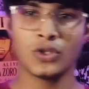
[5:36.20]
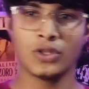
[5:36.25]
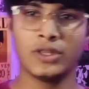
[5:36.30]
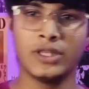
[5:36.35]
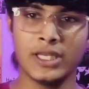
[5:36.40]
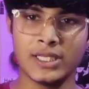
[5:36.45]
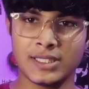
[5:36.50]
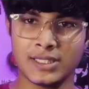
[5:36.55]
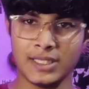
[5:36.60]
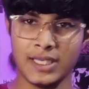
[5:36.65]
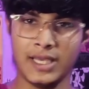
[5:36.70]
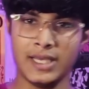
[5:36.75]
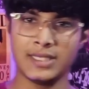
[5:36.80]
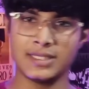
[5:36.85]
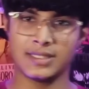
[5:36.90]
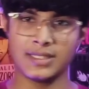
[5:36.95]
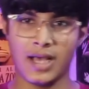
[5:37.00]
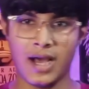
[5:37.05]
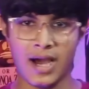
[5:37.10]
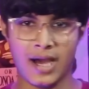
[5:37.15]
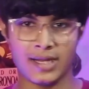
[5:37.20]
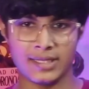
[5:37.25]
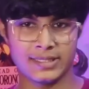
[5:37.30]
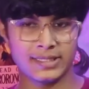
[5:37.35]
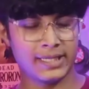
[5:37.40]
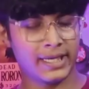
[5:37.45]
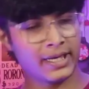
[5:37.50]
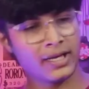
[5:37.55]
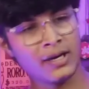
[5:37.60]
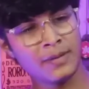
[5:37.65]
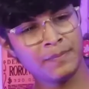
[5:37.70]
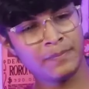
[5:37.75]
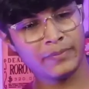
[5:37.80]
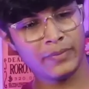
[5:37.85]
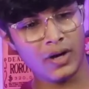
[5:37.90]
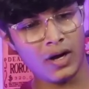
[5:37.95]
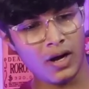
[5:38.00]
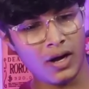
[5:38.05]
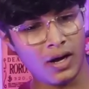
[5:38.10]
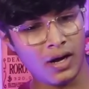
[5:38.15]
सो दिस इज़ आर
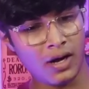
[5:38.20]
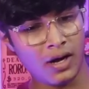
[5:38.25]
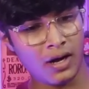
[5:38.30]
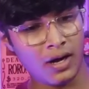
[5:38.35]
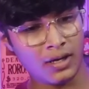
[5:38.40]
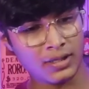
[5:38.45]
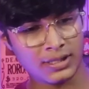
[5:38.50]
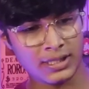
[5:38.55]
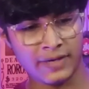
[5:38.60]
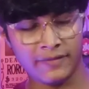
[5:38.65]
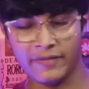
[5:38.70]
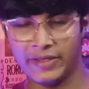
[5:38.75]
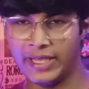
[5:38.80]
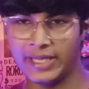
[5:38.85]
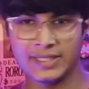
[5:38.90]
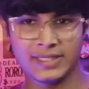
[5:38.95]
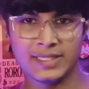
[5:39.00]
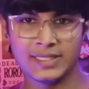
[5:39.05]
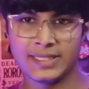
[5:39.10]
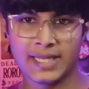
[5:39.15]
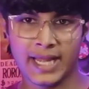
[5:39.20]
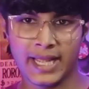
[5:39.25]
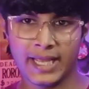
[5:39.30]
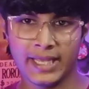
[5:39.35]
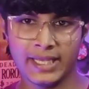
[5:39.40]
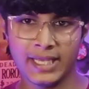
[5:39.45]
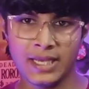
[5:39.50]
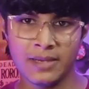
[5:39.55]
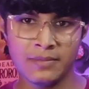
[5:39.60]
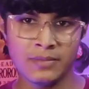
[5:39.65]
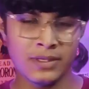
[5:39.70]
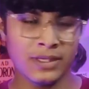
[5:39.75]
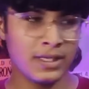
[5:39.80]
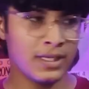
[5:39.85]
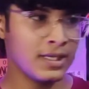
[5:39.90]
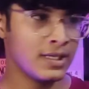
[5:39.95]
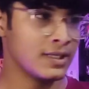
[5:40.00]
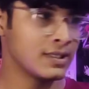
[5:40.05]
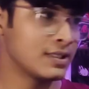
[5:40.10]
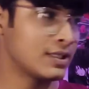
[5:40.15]
सेटअप सिर्फ एक चीज़ रह गई है
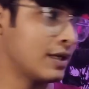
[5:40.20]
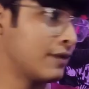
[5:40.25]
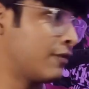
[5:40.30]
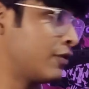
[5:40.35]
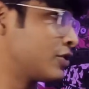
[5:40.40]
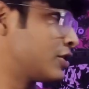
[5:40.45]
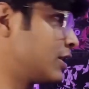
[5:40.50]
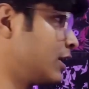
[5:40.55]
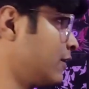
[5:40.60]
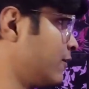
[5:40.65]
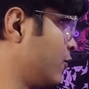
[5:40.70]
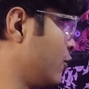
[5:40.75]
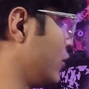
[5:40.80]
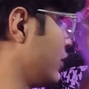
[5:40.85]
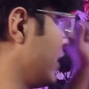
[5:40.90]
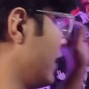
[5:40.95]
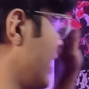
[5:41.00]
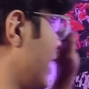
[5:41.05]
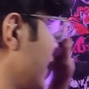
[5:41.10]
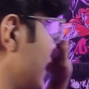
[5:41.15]
सिर्फ और सिर्फ वो ये